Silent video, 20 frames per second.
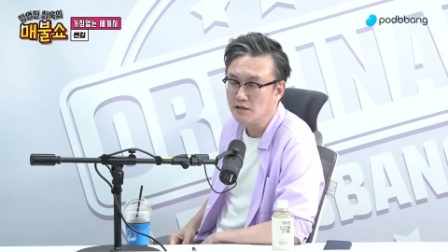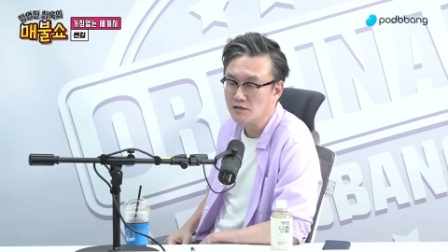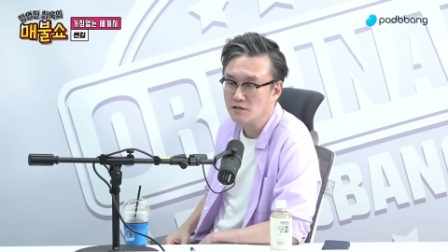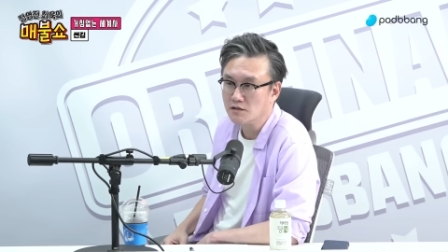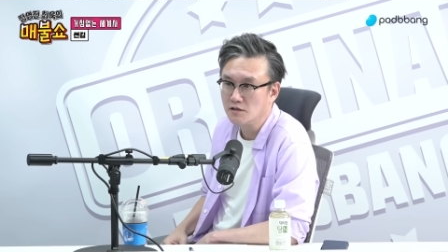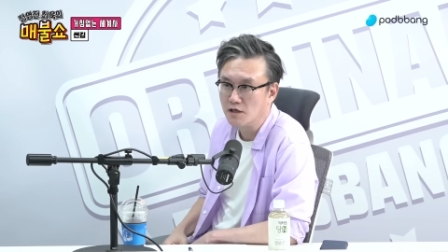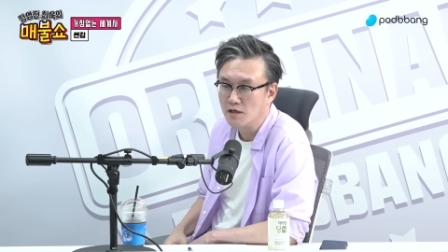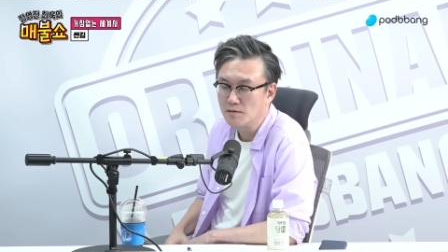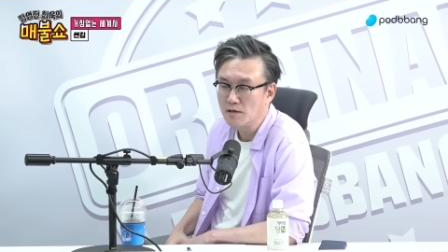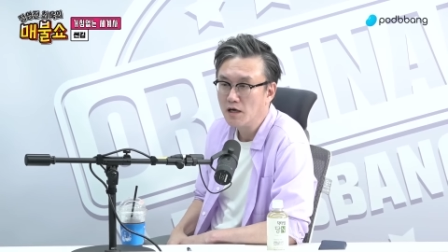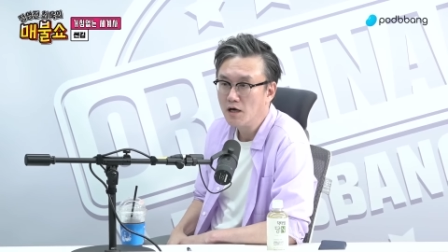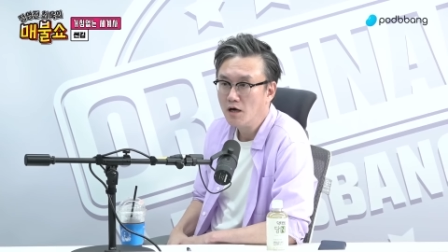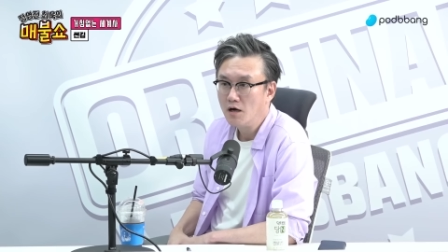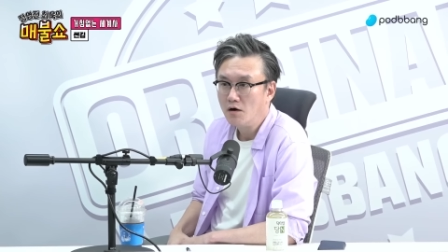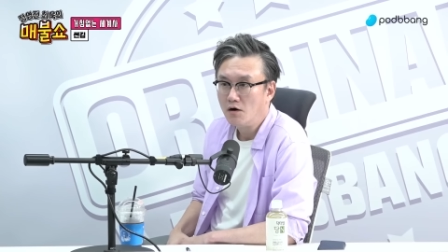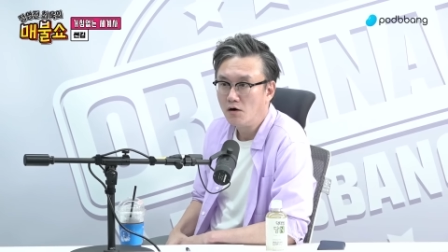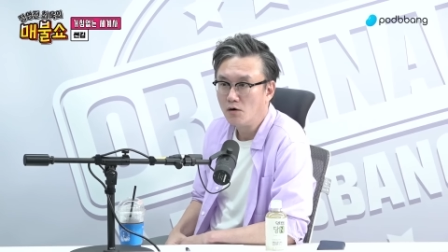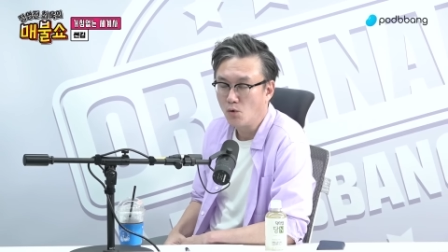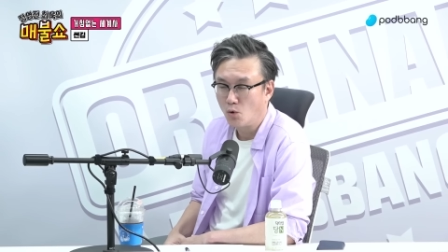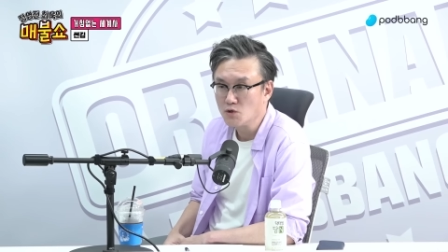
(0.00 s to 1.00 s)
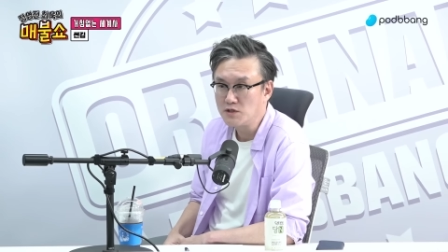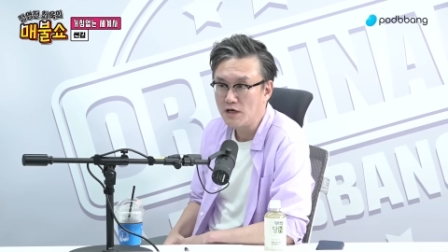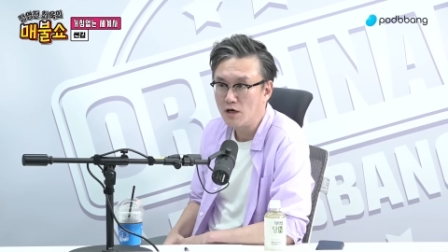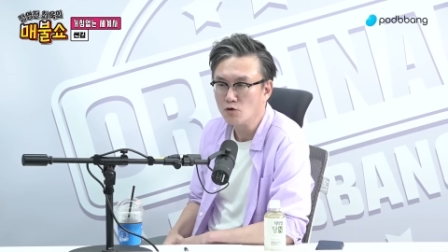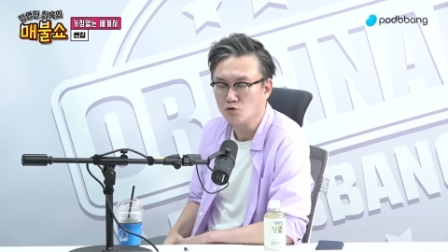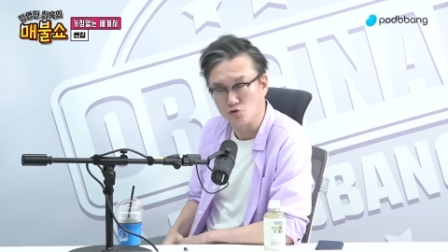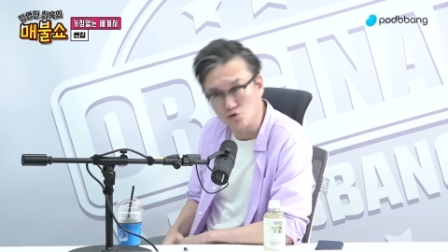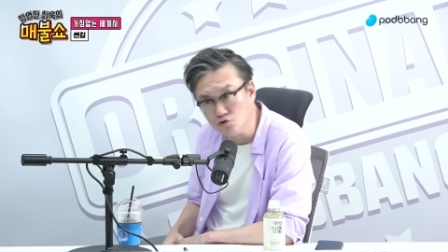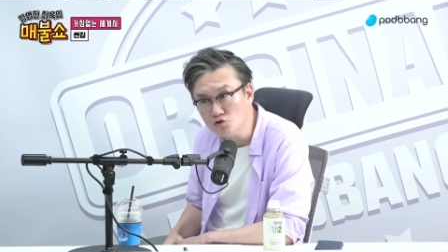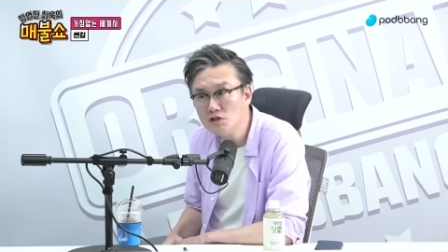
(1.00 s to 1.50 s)
애들이 저렇게 어,
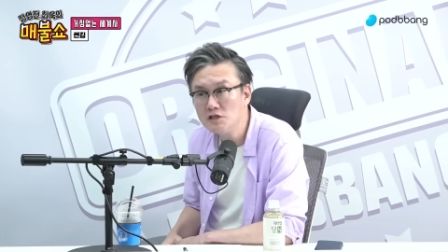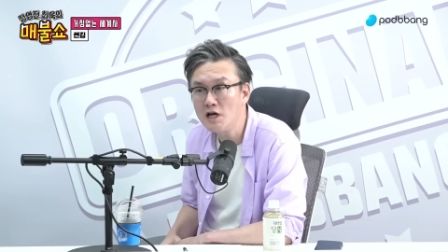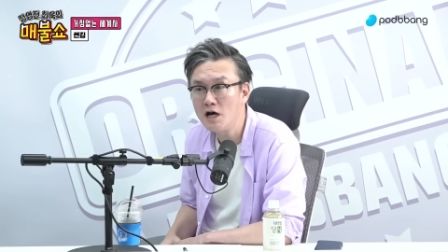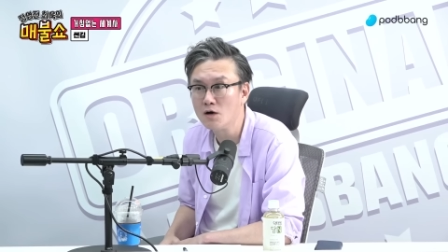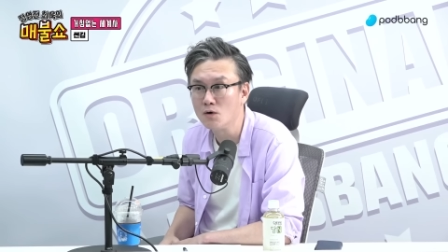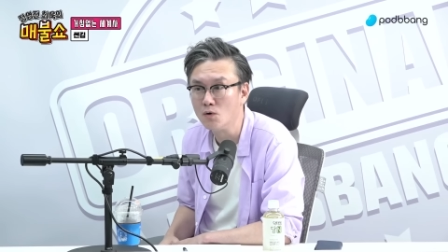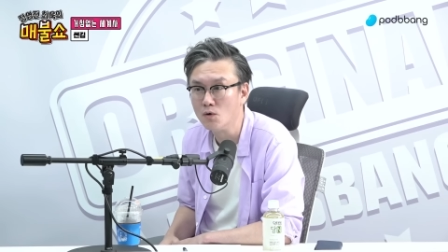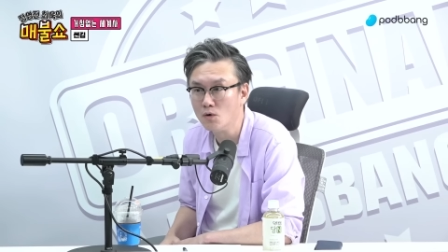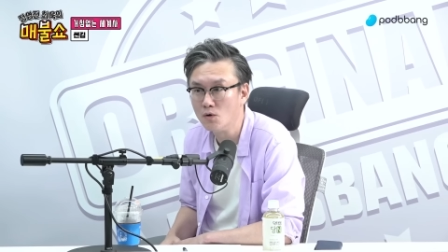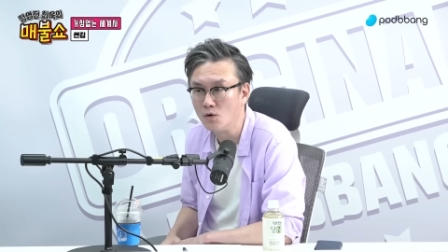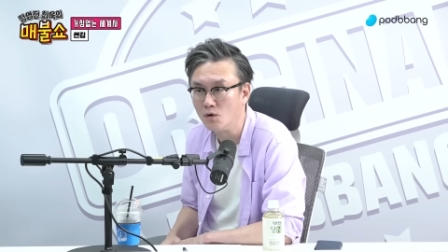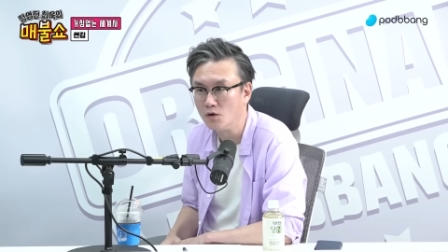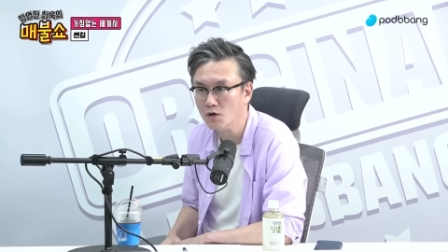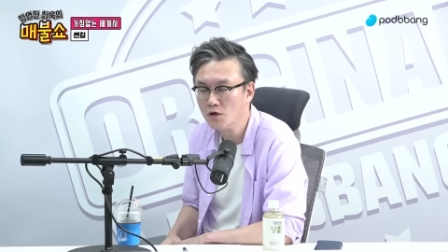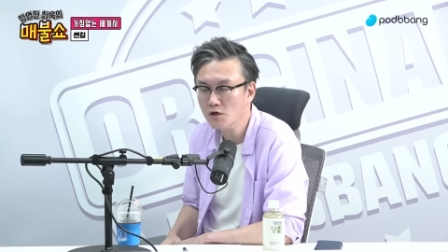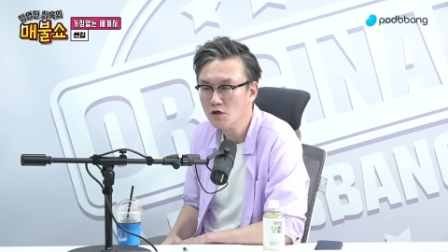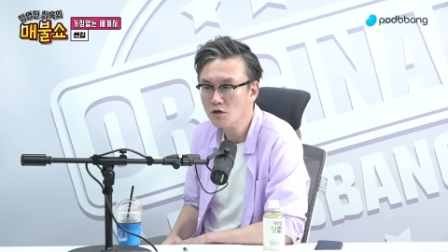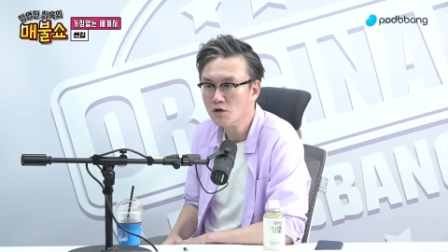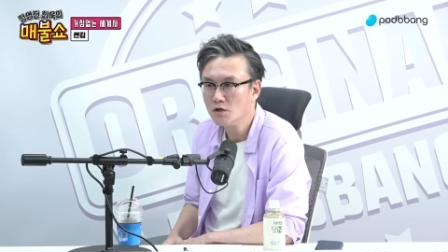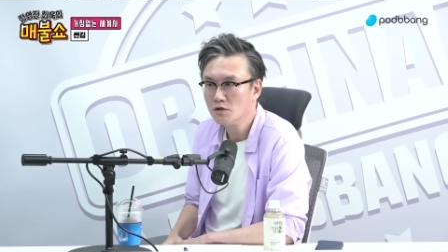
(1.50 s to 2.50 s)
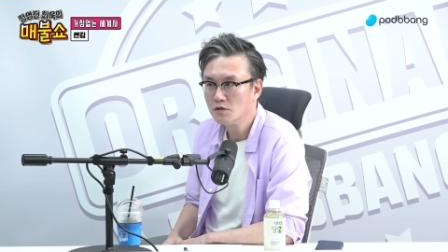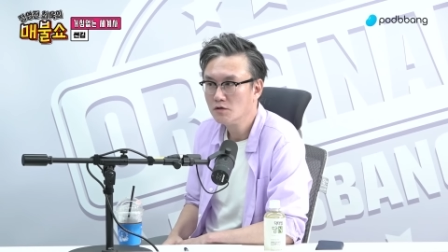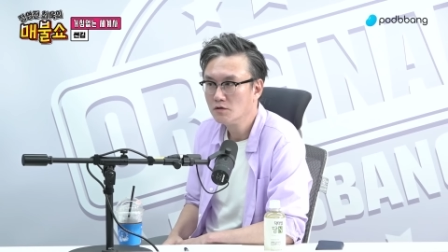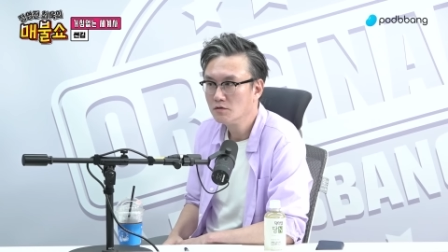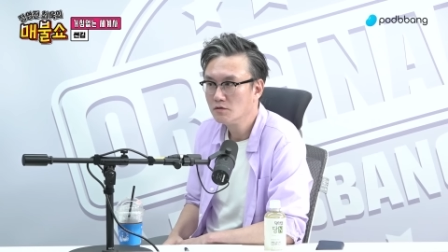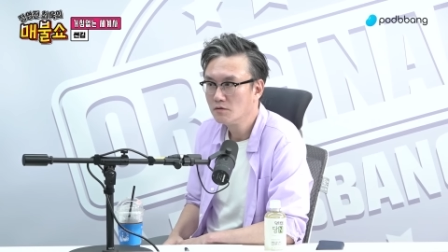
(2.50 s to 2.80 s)
고생하고 죽냐고. 네, 아, 네. 막스가